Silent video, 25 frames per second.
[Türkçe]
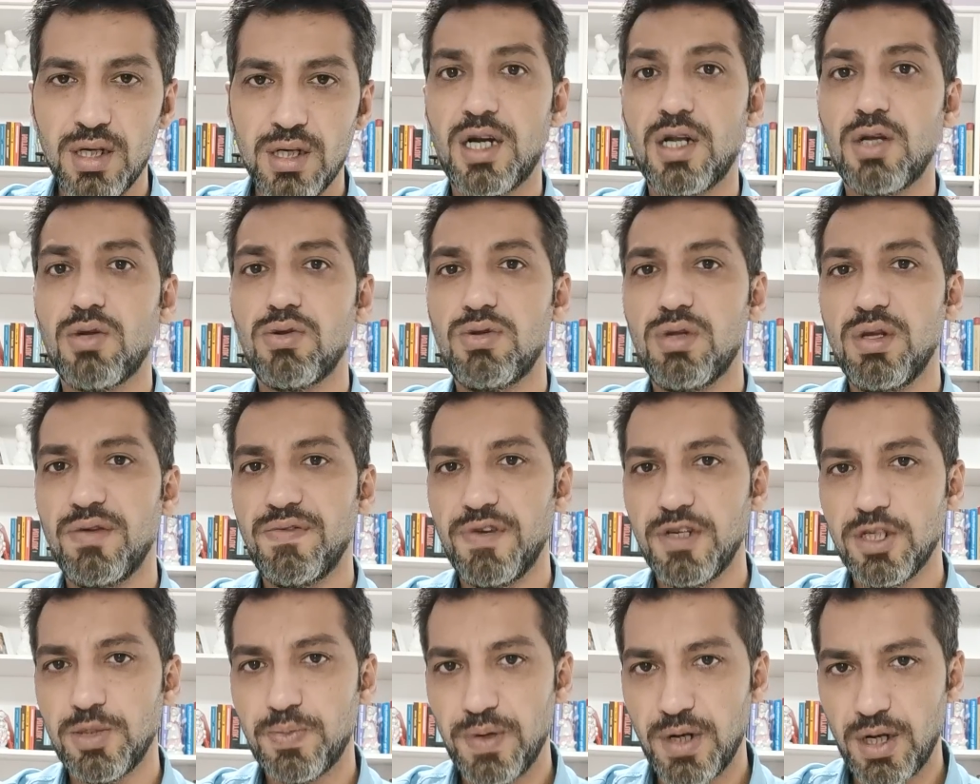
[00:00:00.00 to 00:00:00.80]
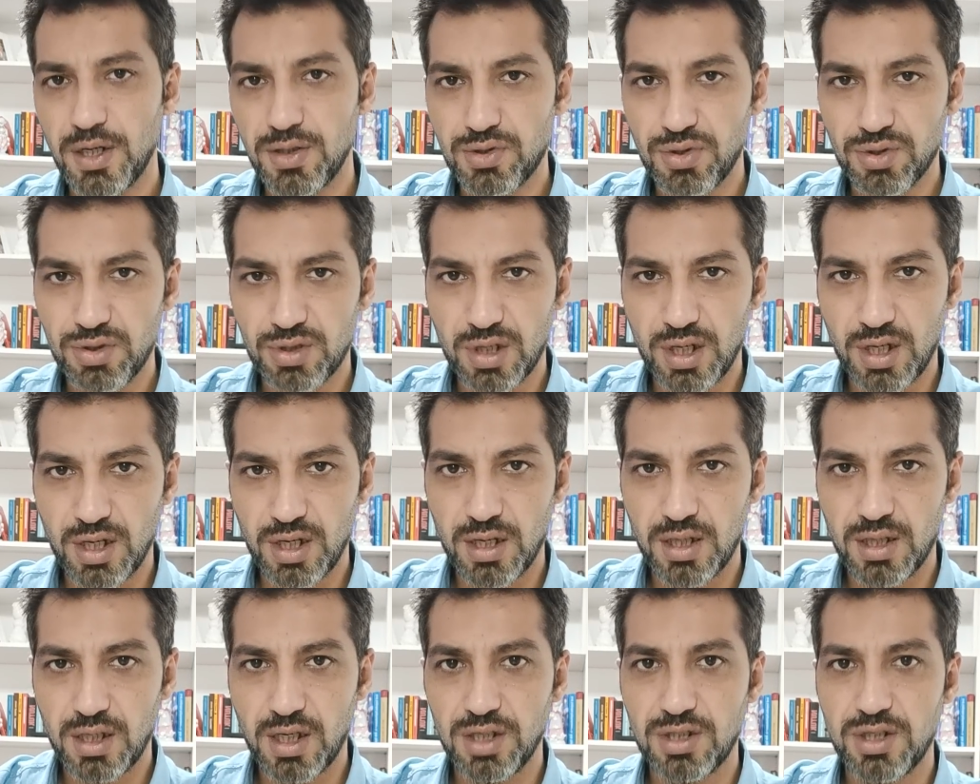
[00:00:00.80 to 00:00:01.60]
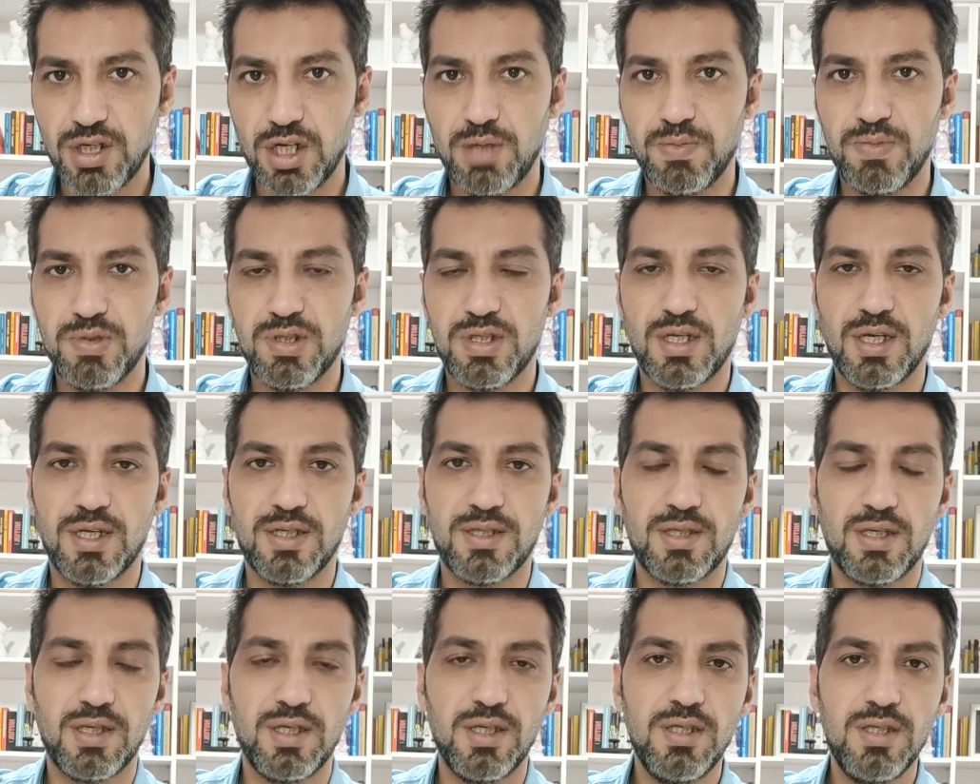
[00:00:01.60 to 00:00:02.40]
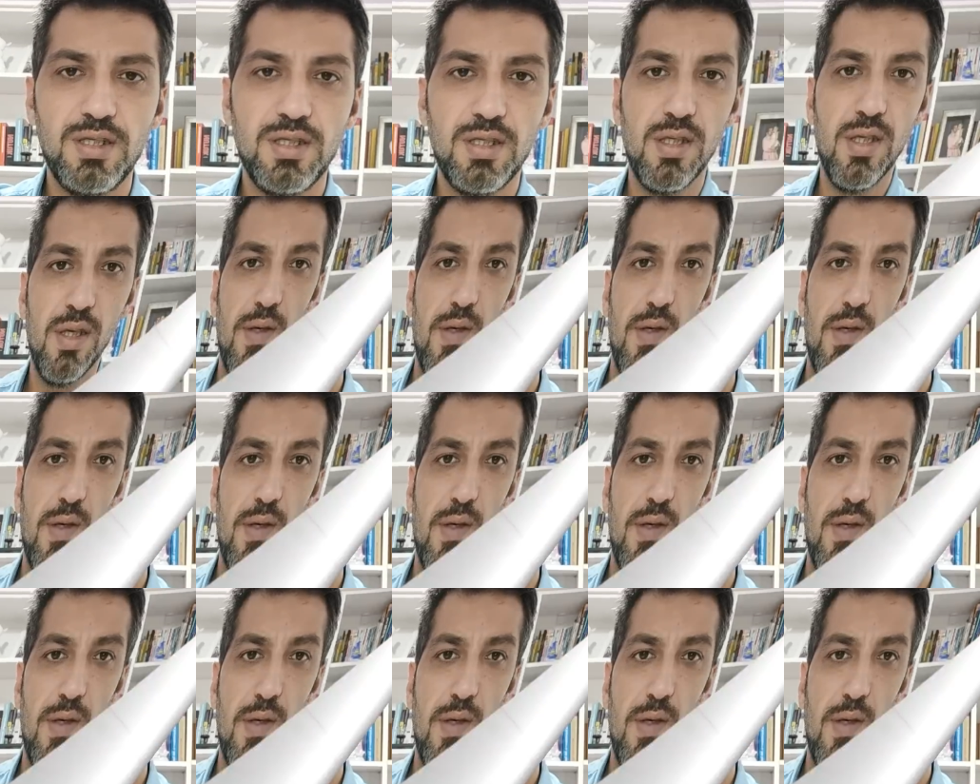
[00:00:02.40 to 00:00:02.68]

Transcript: Anadolu Efes bilançosuna geçelim isterseniz.